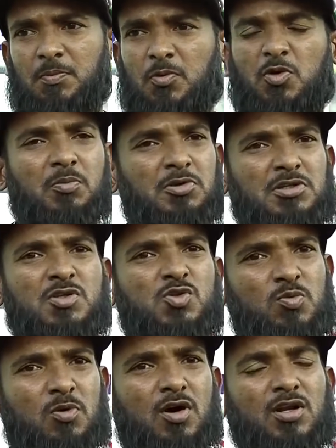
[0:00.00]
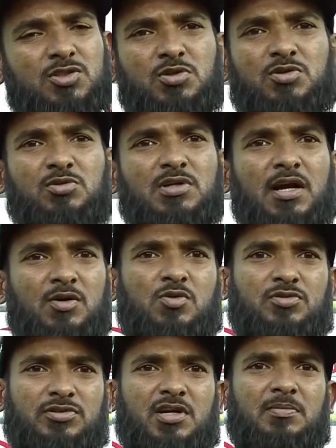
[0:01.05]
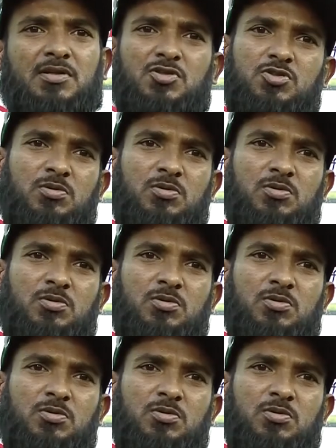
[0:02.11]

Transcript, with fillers: মোটামুটি কিছু বল আসলে তো টার্ন করছে আবার কিছু